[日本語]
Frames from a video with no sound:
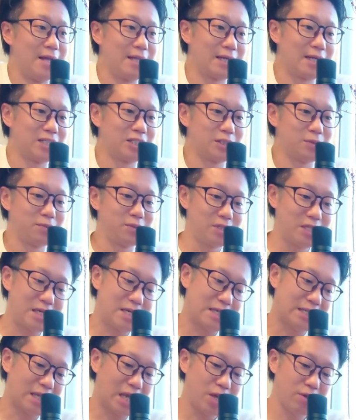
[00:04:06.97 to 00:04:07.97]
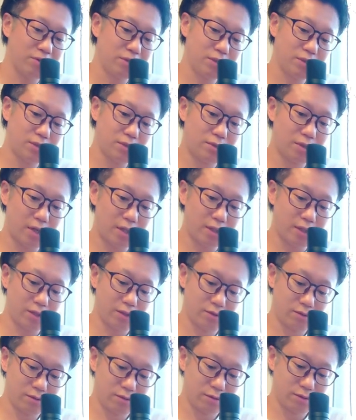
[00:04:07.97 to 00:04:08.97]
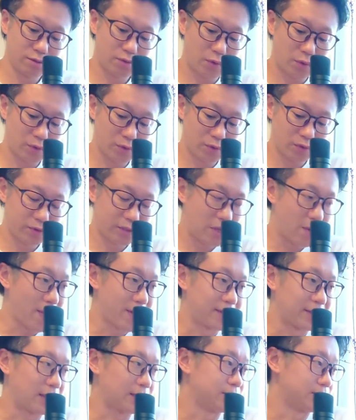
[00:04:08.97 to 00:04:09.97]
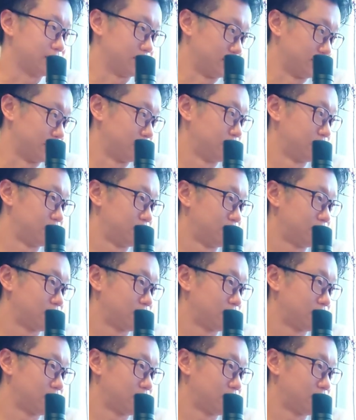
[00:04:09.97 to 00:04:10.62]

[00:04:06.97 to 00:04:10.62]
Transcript: なんか自分に期待をするとかっていうことではなく